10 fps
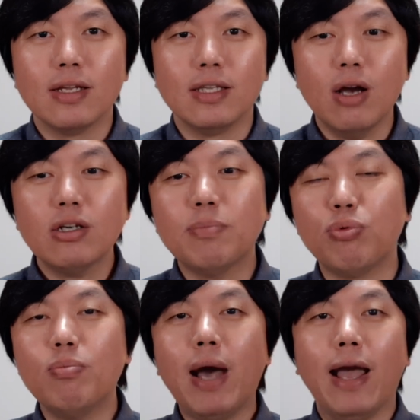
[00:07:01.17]
你要是
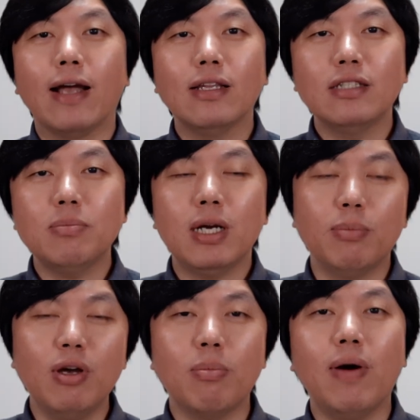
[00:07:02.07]
不卖，那这边
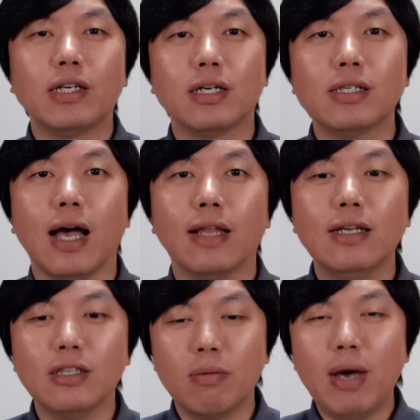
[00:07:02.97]
没有办法生产；
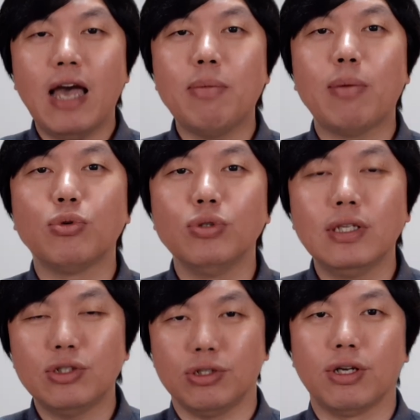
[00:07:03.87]
那你要卖还卖不出去，
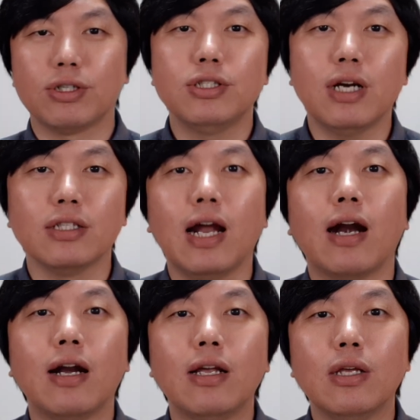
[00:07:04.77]
那只能是降价，
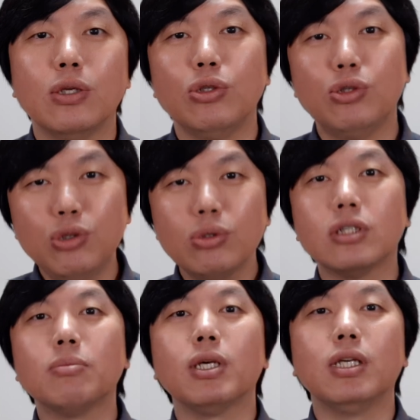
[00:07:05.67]
就是
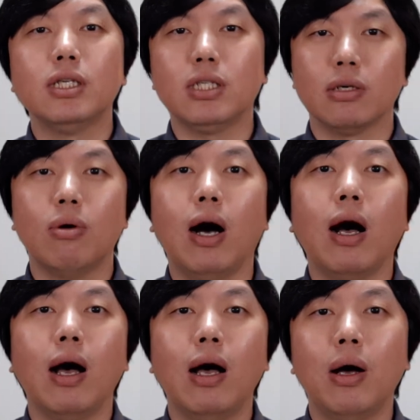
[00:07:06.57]
这么一个情况。